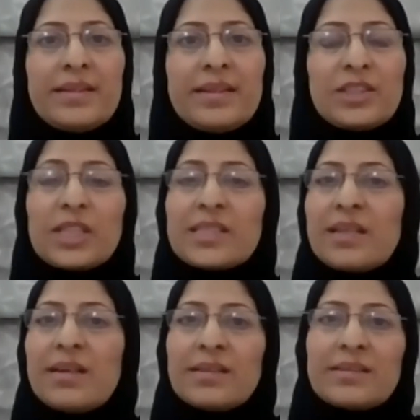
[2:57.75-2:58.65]

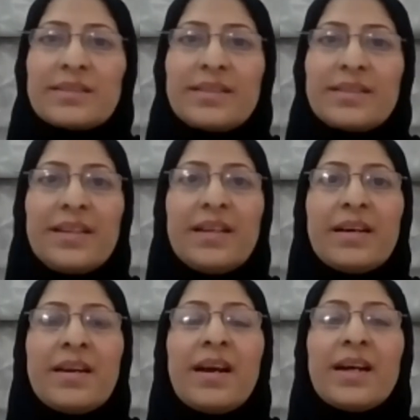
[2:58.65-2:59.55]
الشخصيات اللي
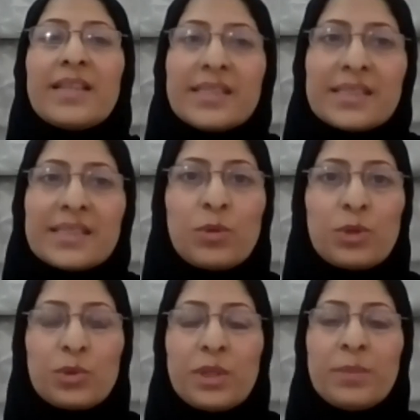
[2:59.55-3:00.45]
أنا أعتز
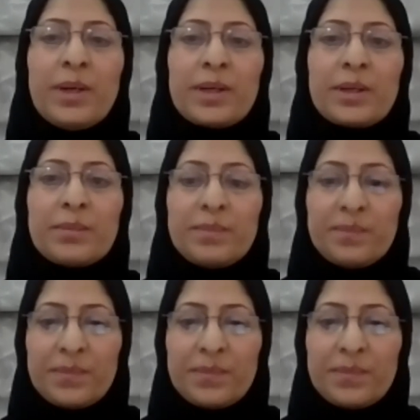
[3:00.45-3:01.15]
بوجودي معاكم